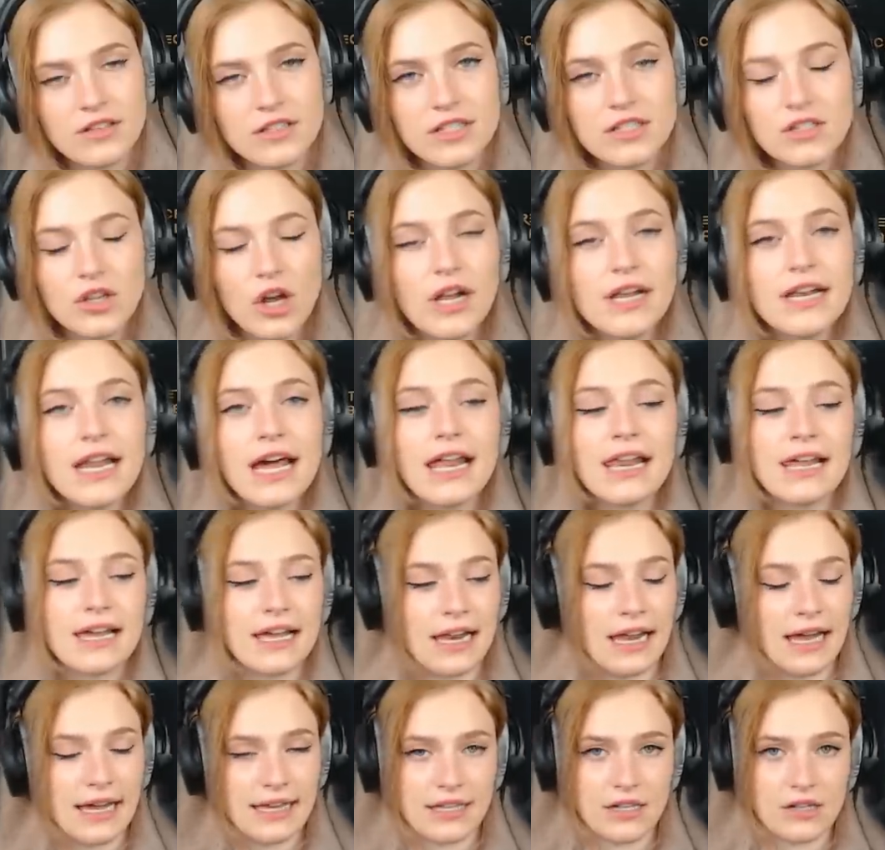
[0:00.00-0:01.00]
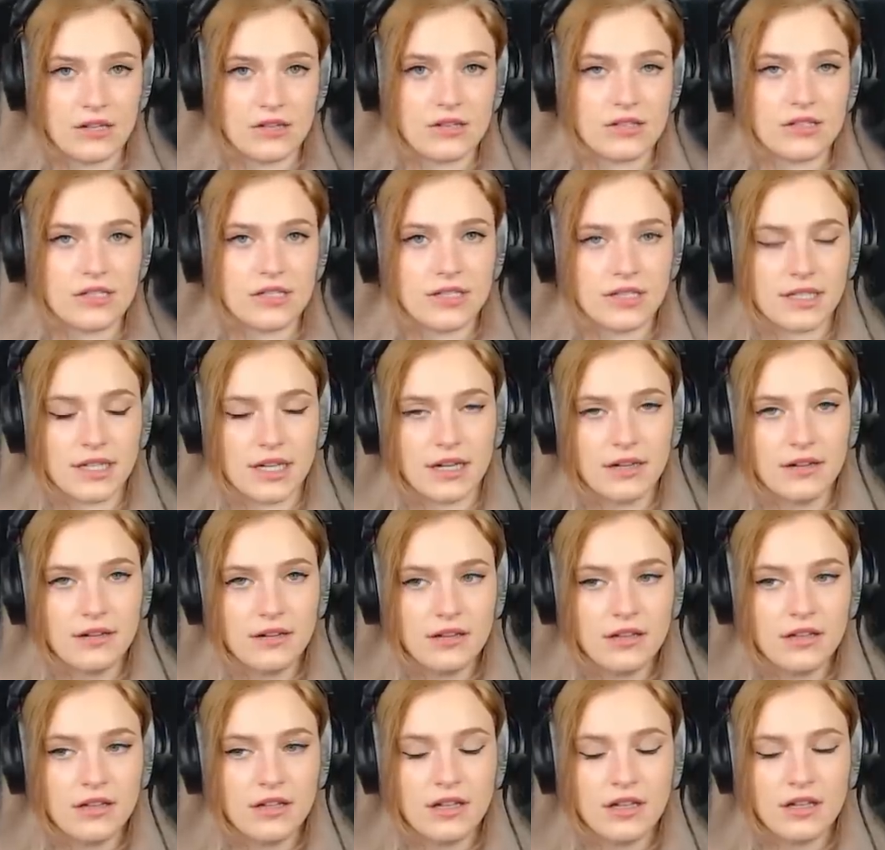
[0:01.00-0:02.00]
Sie sollen alle gleich aussehen, ja?
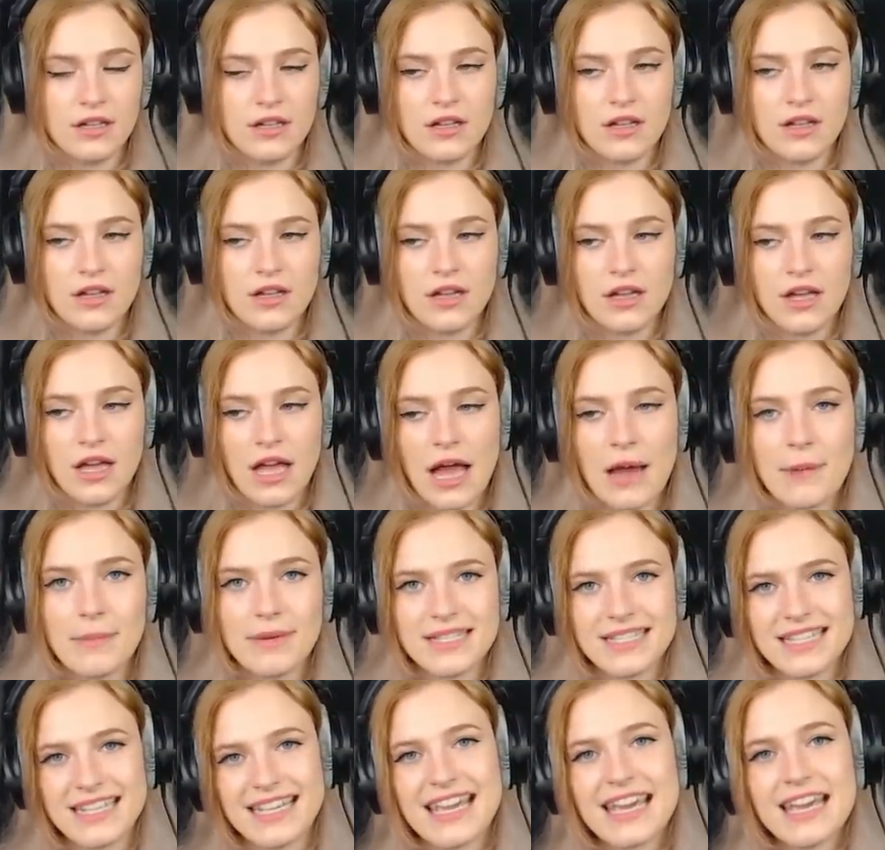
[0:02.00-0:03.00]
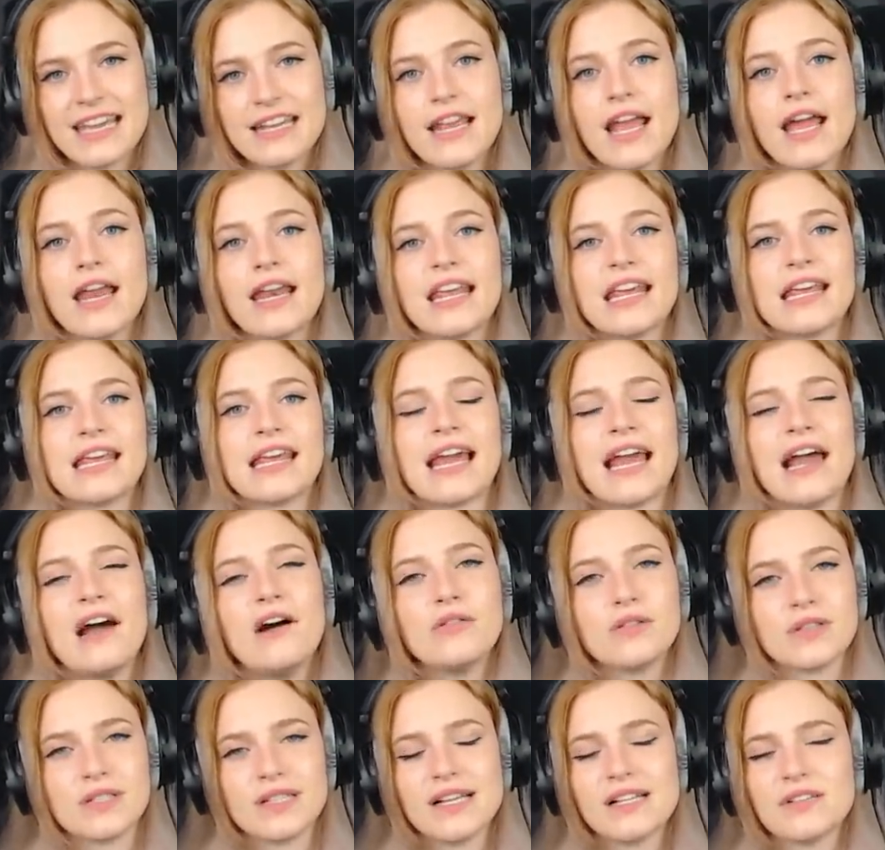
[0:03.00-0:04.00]
Aber sie gehen ja nicht raus.